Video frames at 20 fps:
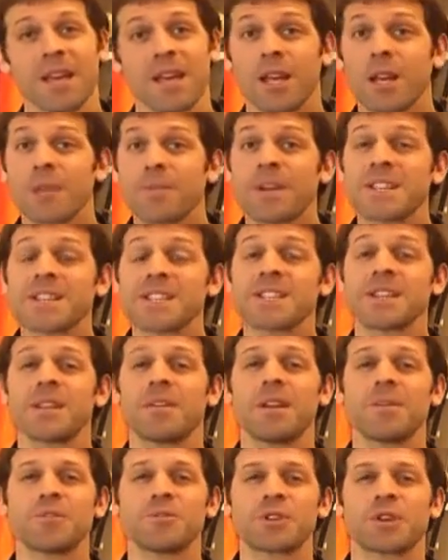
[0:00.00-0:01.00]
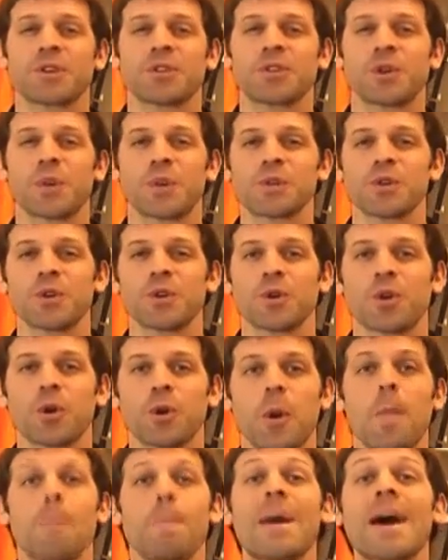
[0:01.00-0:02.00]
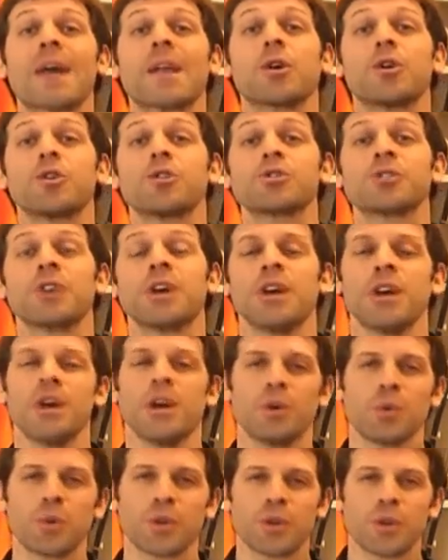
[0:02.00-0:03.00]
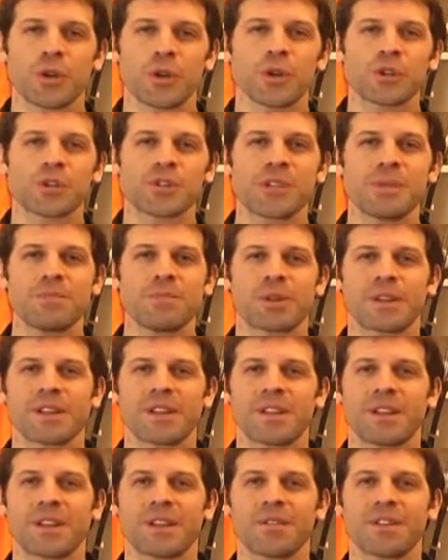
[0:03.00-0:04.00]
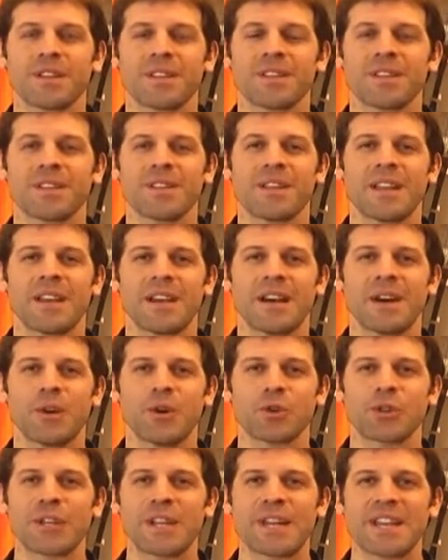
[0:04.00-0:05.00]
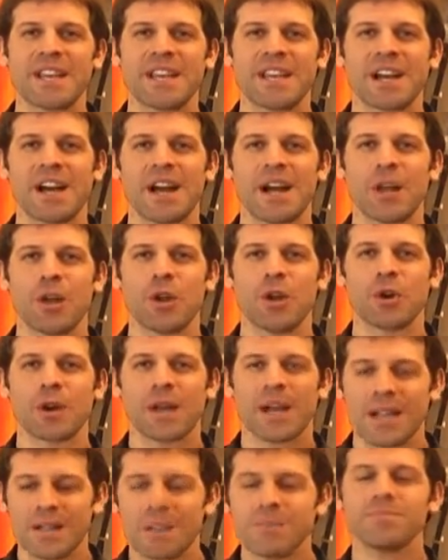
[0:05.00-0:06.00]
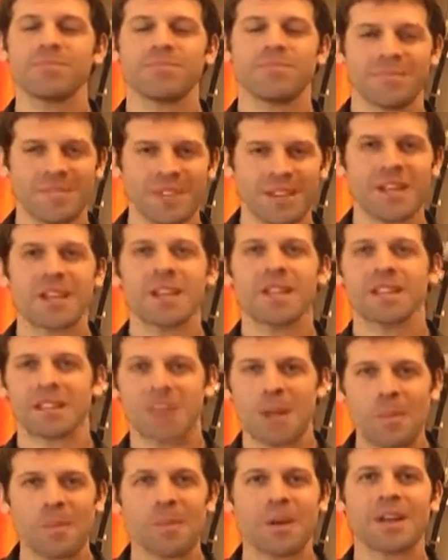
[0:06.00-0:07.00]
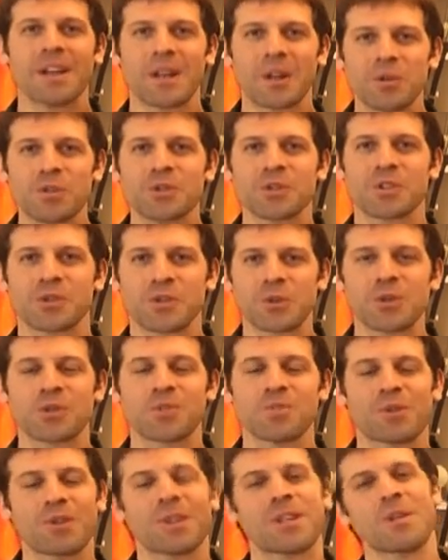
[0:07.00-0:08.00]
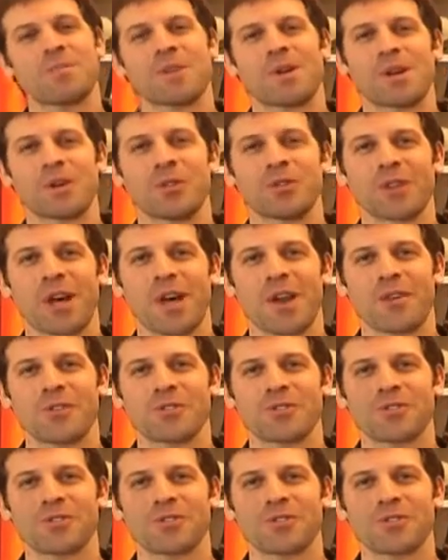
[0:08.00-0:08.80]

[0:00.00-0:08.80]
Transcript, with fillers: ¿Qué les parece si hablamos a continuación con Marcos, uno de los importantes referentes de la hotelería local? Tiene también algunos asuntos importantes para contarnos.